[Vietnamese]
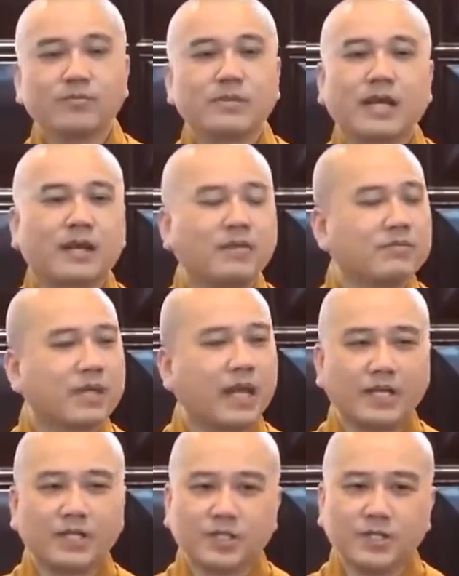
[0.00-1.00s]
Chúng ta không
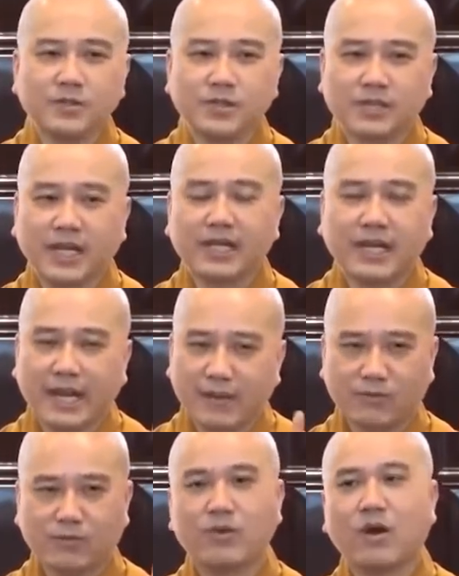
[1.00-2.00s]
thể cứu được cái
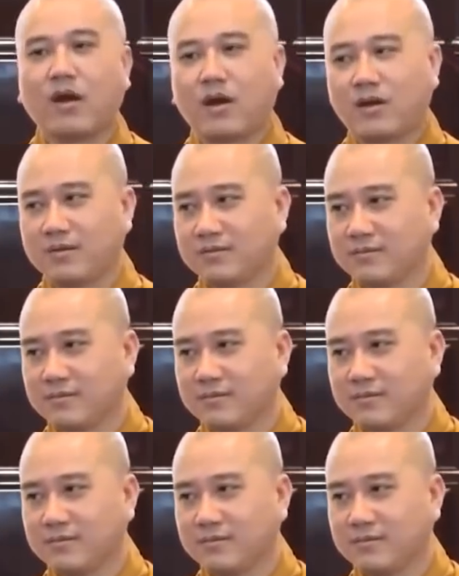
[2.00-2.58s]
nghèo của họ,